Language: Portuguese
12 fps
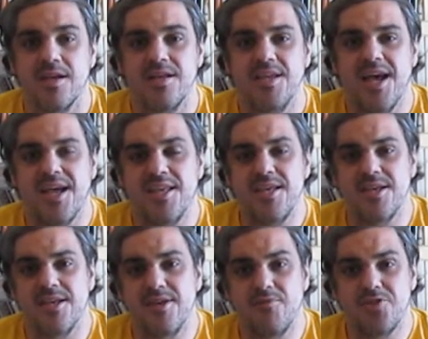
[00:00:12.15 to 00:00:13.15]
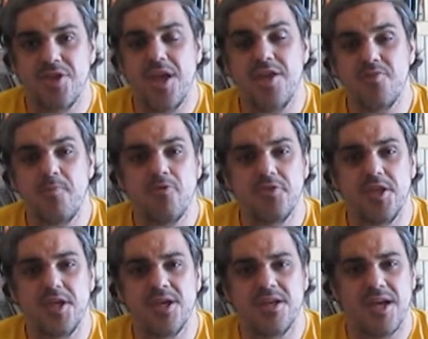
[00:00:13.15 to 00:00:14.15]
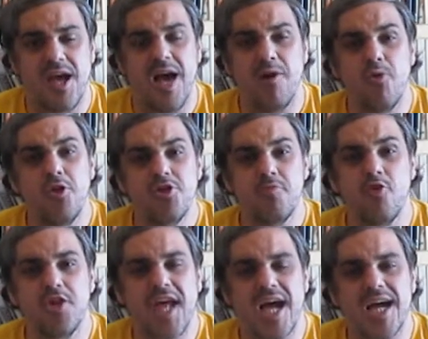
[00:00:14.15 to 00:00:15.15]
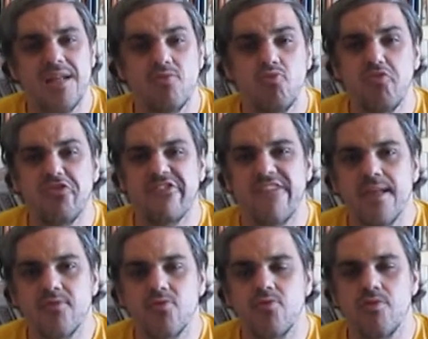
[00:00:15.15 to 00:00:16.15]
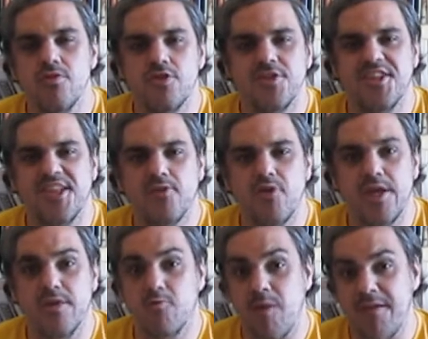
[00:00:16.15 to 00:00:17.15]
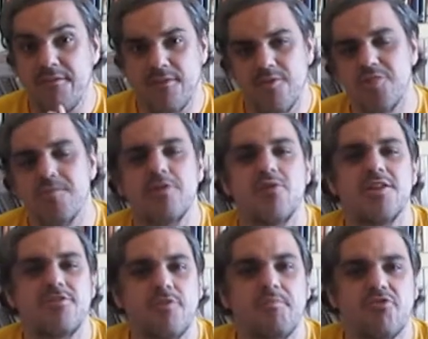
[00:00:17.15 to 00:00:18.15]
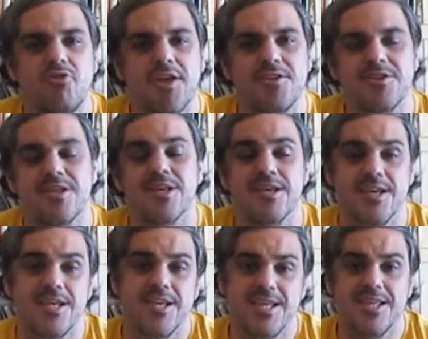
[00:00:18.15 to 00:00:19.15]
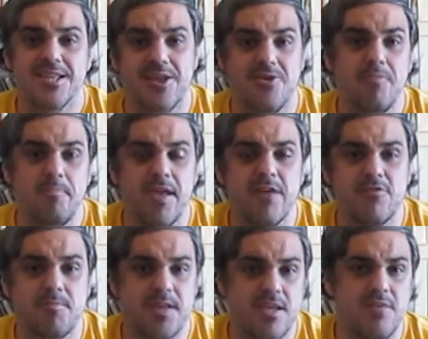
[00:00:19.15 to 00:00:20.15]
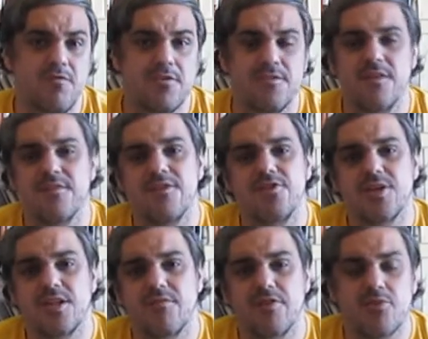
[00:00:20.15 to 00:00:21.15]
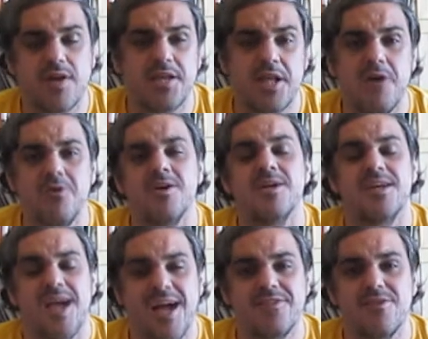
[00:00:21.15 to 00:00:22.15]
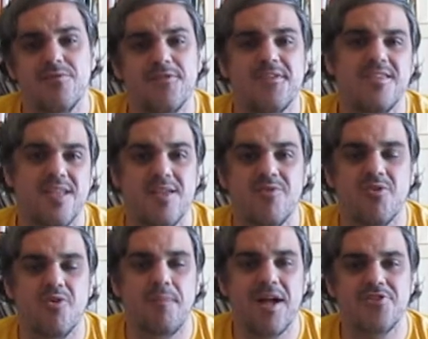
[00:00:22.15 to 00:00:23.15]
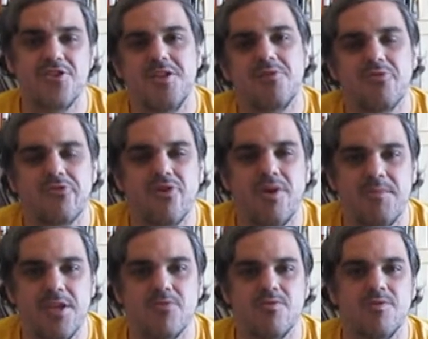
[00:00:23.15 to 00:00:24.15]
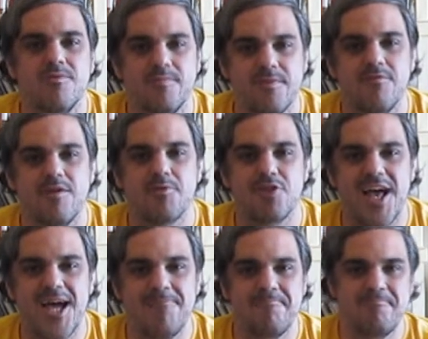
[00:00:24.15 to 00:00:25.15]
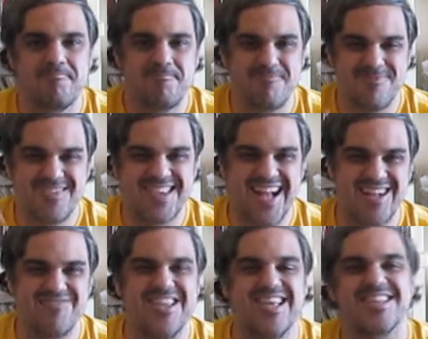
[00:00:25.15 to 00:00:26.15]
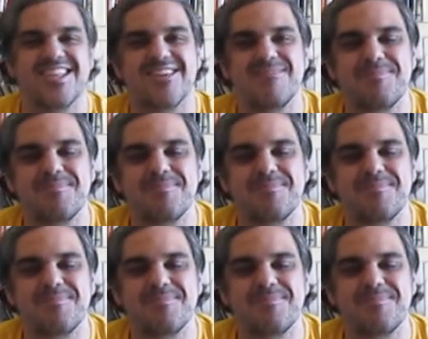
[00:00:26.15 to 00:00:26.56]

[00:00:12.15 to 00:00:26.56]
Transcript: E aí eu vou te responder aonde morar no centro de Niterói, quais são as melhores opções. Então eu peço para que você se inscreva no canal, ative o sininho e compartilhe com seu amigo. Vamos lá? Taca a vinheta.